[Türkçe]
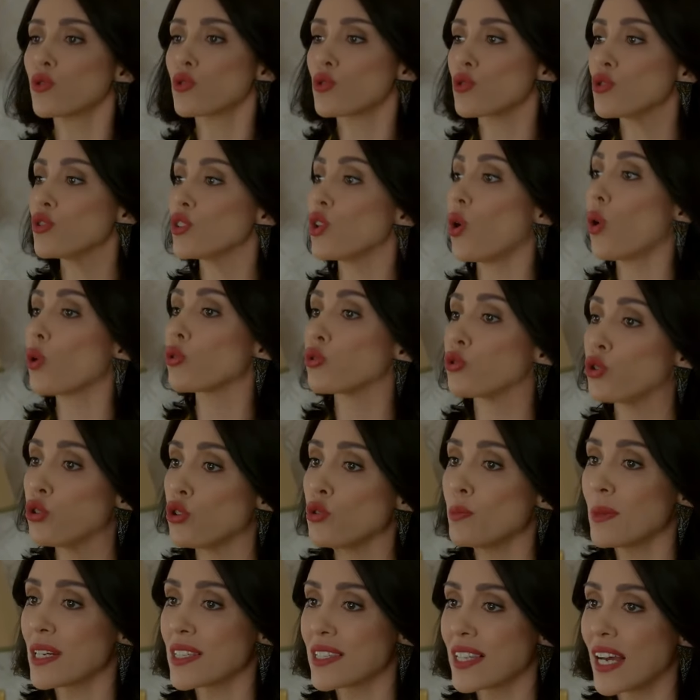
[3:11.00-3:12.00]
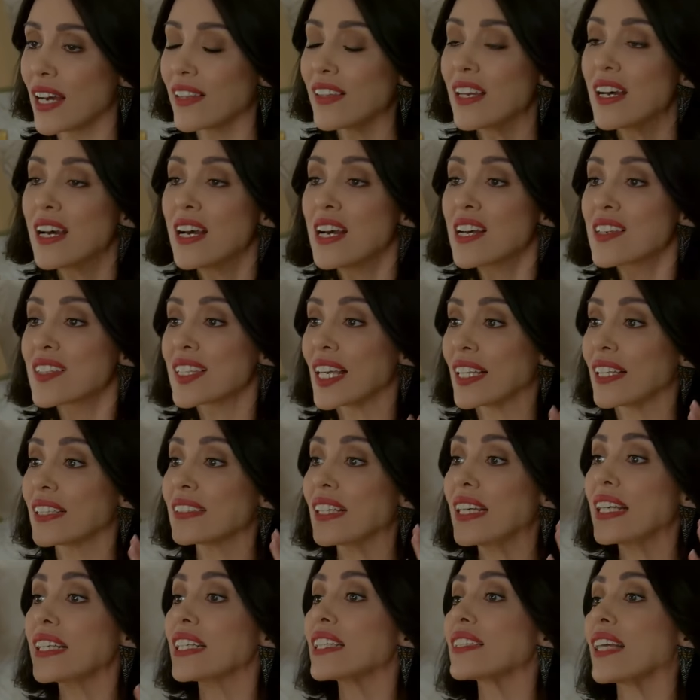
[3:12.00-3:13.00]
üstünde oturmasan sana
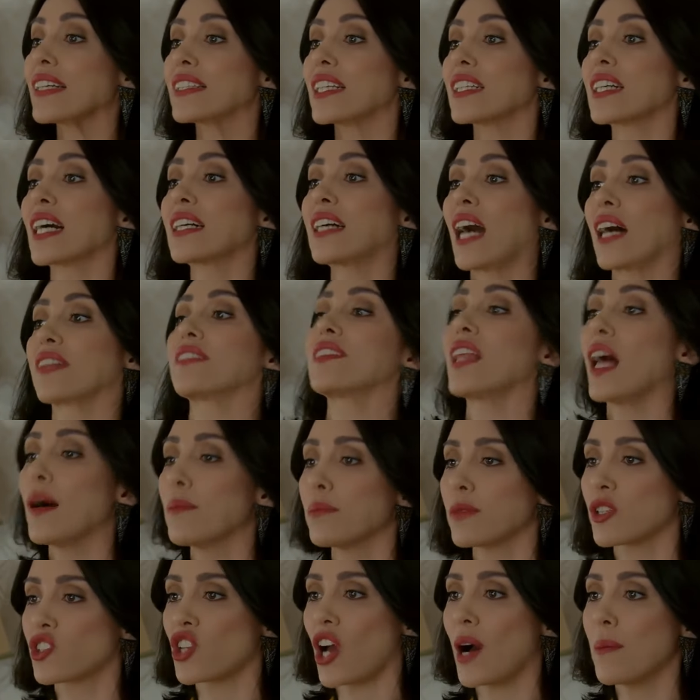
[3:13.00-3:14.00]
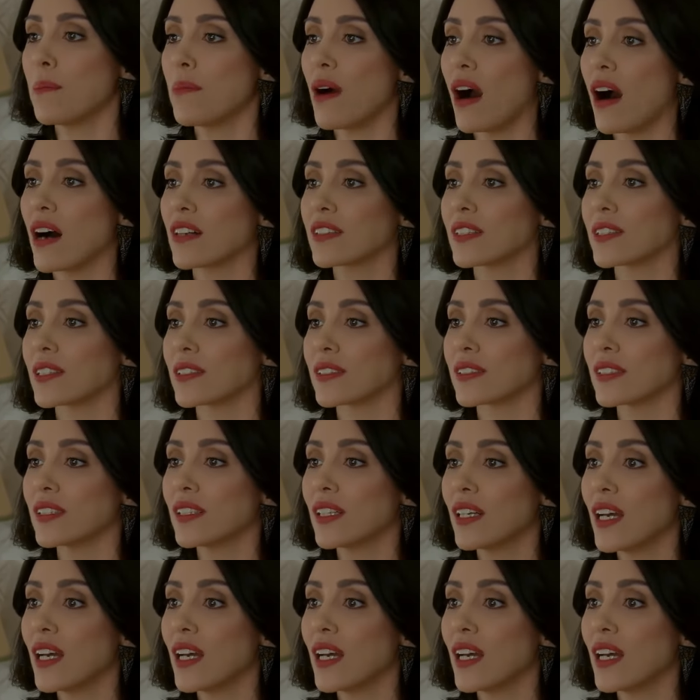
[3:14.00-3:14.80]
da iki dakika katlanmayacağım Bahadır.